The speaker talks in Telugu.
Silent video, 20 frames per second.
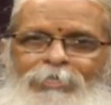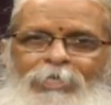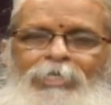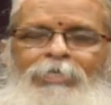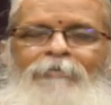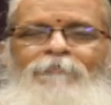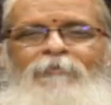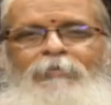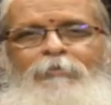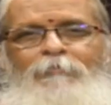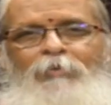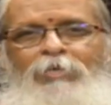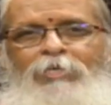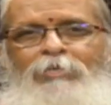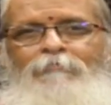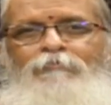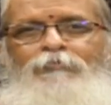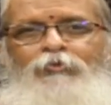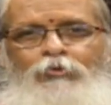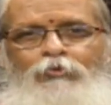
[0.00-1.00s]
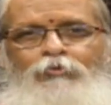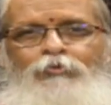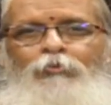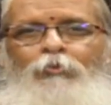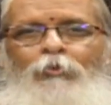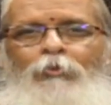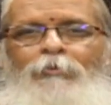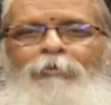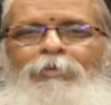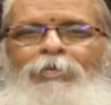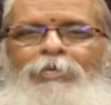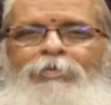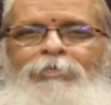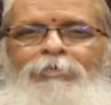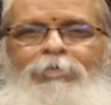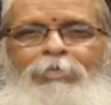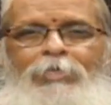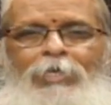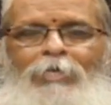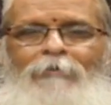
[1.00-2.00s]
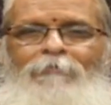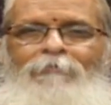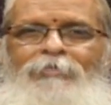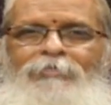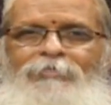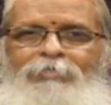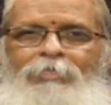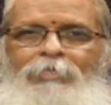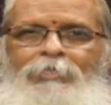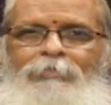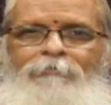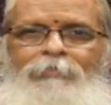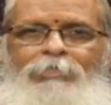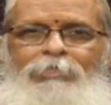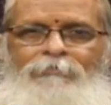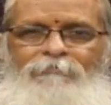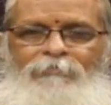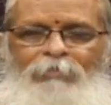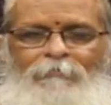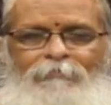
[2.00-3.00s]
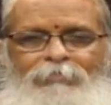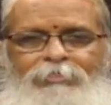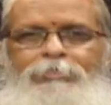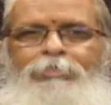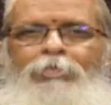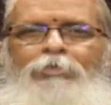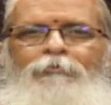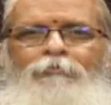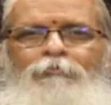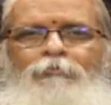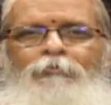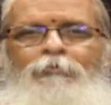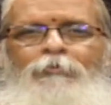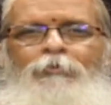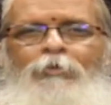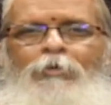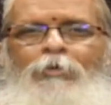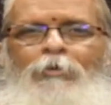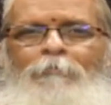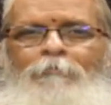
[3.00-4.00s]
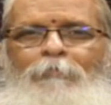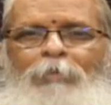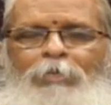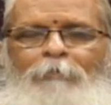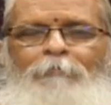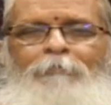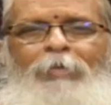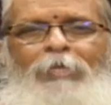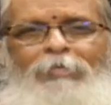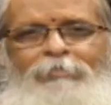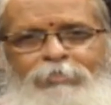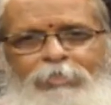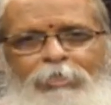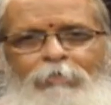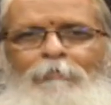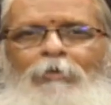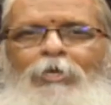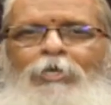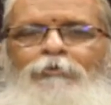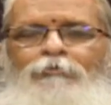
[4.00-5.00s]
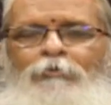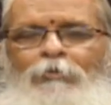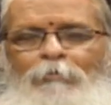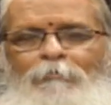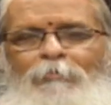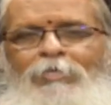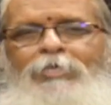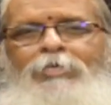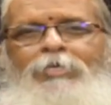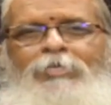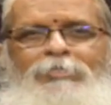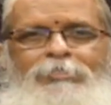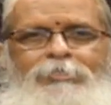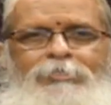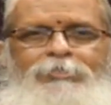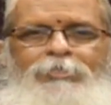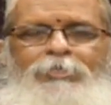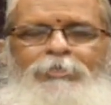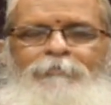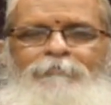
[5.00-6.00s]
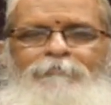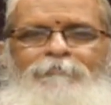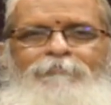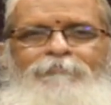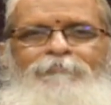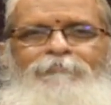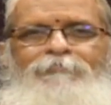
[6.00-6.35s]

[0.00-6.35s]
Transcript: దైవీమయం చేసుకోవడానికి కావలసినటువంటి వ్యవస్థను మన ప్రాచీన మహర్షులు మనకు అందించారు